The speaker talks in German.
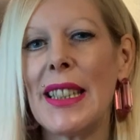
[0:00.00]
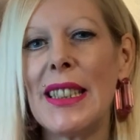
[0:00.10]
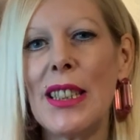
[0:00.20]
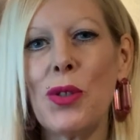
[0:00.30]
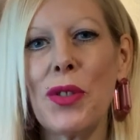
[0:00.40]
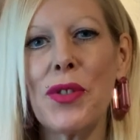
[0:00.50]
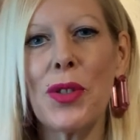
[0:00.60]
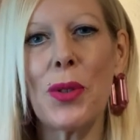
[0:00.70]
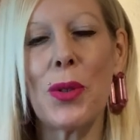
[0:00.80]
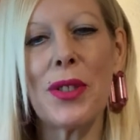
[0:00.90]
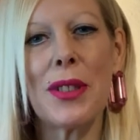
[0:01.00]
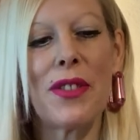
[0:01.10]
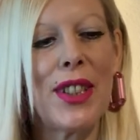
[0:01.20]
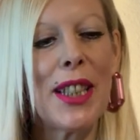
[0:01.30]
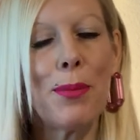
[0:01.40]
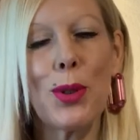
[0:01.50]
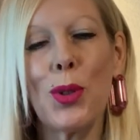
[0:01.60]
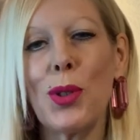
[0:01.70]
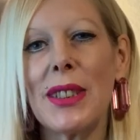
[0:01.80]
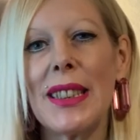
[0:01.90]
Die Düfte und
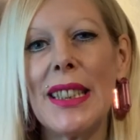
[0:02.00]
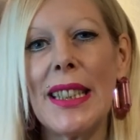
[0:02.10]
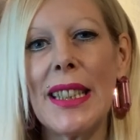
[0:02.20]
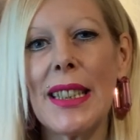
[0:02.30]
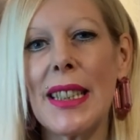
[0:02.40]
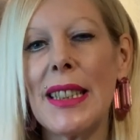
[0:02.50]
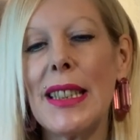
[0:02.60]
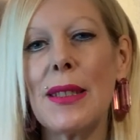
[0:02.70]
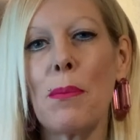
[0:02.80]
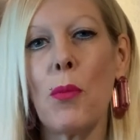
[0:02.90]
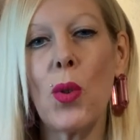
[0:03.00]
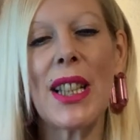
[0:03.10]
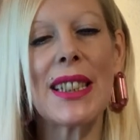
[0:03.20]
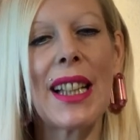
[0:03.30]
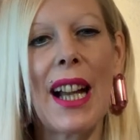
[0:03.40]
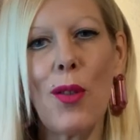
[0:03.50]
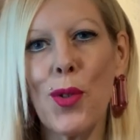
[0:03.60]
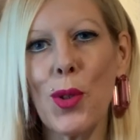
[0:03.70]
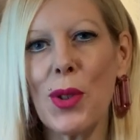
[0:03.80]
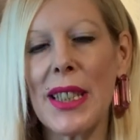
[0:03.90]
Pflegeprodukte, die ich in diesem Monat
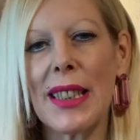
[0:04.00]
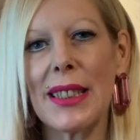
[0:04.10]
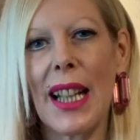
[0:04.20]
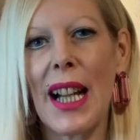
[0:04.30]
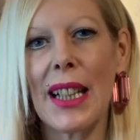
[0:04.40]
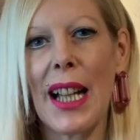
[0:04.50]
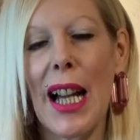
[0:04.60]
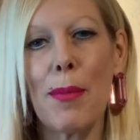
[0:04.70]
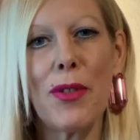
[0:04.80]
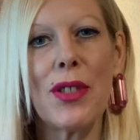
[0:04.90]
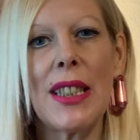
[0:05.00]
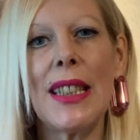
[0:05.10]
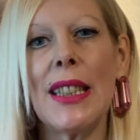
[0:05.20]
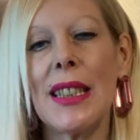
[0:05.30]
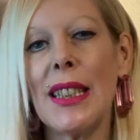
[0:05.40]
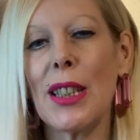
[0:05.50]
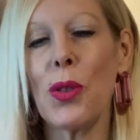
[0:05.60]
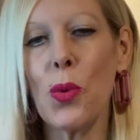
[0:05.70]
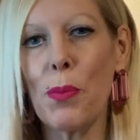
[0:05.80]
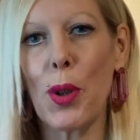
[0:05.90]
rauf und runter getragen habe, von denen ich nicht
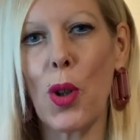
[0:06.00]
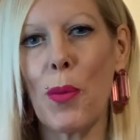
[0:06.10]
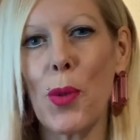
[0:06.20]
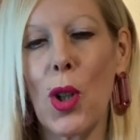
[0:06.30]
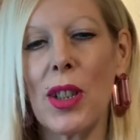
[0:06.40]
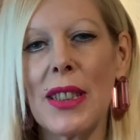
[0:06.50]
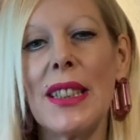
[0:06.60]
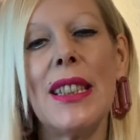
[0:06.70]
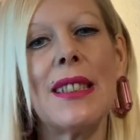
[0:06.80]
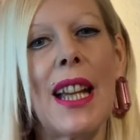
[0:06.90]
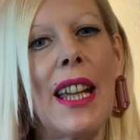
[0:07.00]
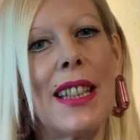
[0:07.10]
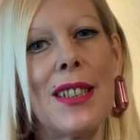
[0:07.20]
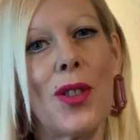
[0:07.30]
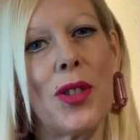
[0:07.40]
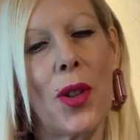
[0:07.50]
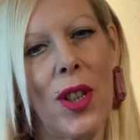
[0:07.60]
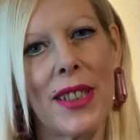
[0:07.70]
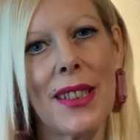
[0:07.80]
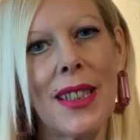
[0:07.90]
genug bekommen konnte, die zeige ich euch
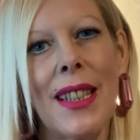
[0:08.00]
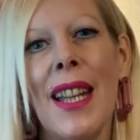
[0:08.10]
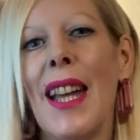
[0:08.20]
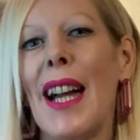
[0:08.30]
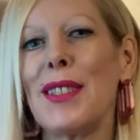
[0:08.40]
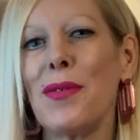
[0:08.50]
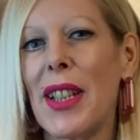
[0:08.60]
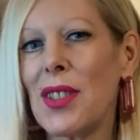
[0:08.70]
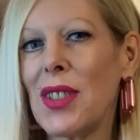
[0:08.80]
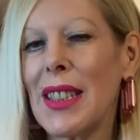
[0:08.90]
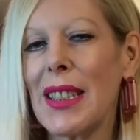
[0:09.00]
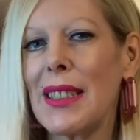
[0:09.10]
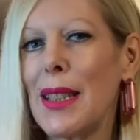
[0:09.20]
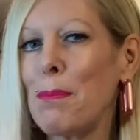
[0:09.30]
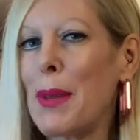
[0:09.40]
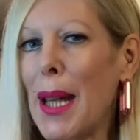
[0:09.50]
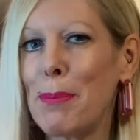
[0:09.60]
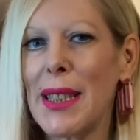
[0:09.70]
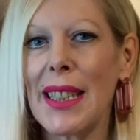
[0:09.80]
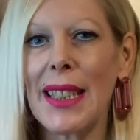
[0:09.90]
heute. Also wenn es euch interessiert,
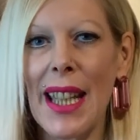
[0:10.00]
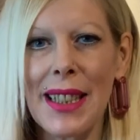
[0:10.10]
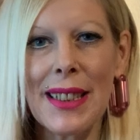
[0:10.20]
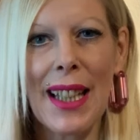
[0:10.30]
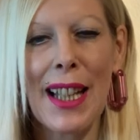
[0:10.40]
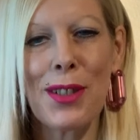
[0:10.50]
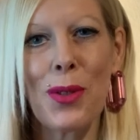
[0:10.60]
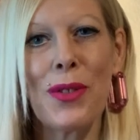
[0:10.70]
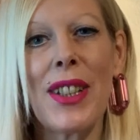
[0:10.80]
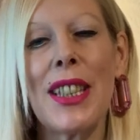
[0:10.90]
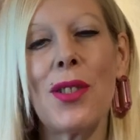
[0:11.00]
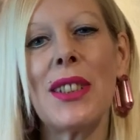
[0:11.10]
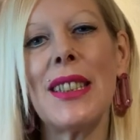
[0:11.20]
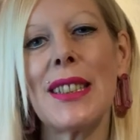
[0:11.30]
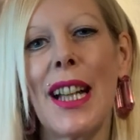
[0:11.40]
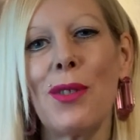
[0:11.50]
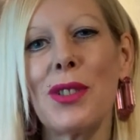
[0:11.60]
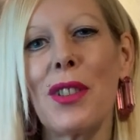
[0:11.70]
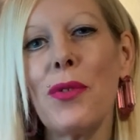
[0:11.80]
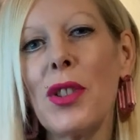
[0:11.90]
bleibt bitte gerne dran. Und wenn ihr noch nicht Teil
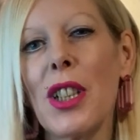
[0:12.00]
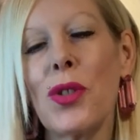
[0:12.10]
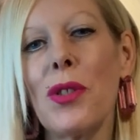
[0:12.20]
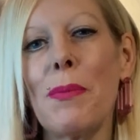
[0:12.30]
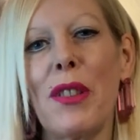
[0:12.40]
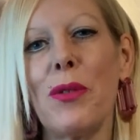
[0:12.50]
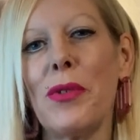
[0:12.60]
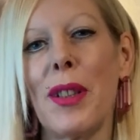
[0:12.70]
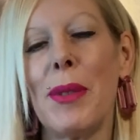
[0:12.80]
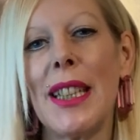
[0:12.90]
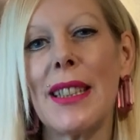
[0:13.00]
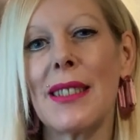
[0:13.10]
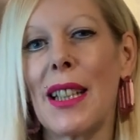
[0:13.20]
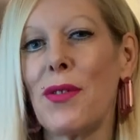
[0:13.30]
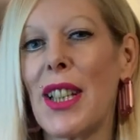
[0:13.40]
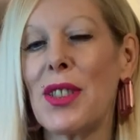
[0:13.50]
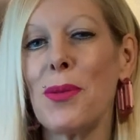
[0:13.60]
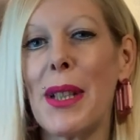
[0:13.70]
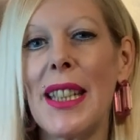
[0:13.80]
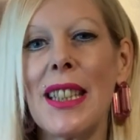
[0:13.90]
unserer wunderschönen Parfümfamilie hier seid, vielleicht
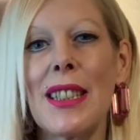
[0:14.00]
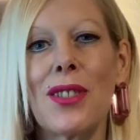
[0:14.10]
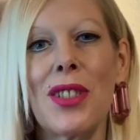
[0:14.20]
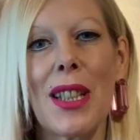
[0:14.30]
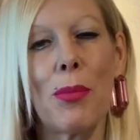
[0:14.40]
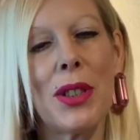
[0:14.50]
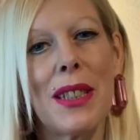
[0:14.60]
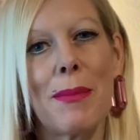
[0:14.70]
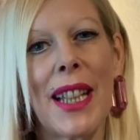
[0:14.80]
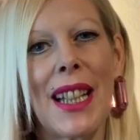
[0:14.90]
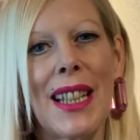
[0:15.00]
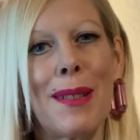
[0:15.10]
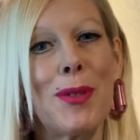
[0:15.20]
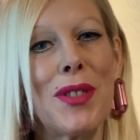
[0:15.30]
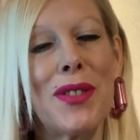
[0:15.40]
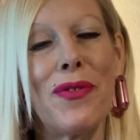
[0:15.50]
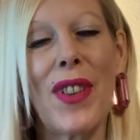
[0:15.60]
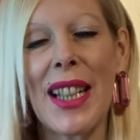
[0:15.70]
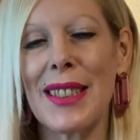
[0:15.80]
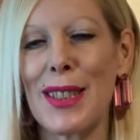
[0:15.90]
überlegt ihr es euch, abonniert meinen Kanal. Ich würde es
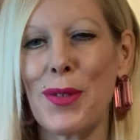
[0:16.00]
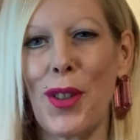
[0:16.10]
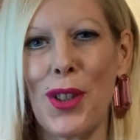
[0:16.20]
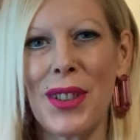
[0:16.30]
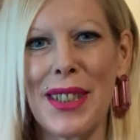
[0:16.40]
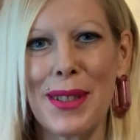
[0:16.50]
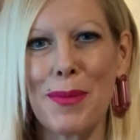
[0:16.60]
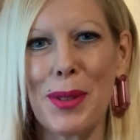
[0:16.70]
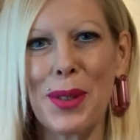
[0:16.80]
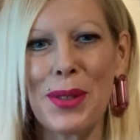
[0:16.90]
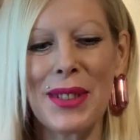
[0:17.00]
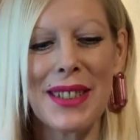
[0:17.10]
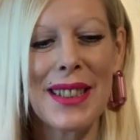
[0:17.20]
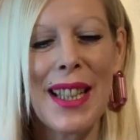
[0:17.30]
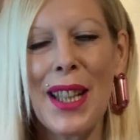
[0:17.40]
wahnsinnig freuen, euch hier zu begrüßen.